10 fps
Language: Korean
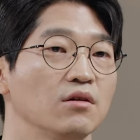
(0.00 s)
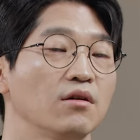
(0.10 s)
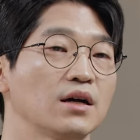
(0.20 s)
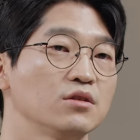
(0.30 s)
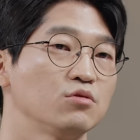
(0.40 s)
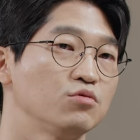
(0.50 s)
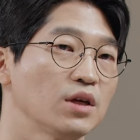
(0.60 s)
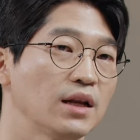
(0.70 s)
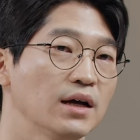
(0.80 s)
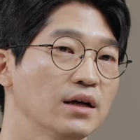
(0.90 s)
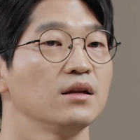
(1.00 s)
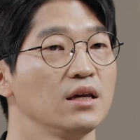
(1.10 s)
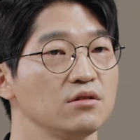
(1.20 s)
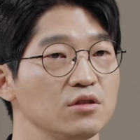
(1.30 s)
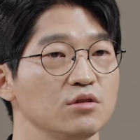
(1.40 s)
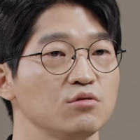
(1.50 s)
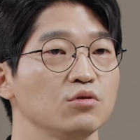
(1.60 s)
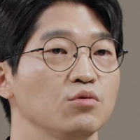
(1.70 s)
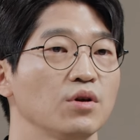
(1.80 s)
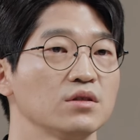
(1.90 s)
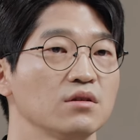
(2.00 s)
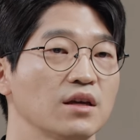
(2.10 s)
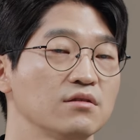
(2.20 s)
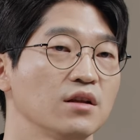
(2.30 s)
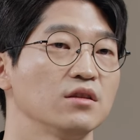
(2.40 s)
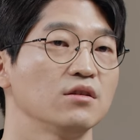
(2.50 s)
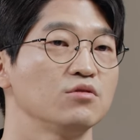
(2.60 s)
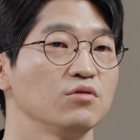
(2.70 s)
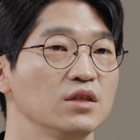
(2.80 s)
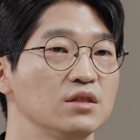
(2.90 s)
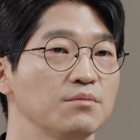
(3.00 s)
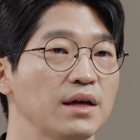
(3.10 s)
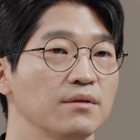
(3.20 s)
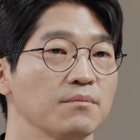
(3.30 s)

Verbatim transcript: 여러 가지 주사나 레이저 시술을 통해서 개선해 드릴 수는 있지만,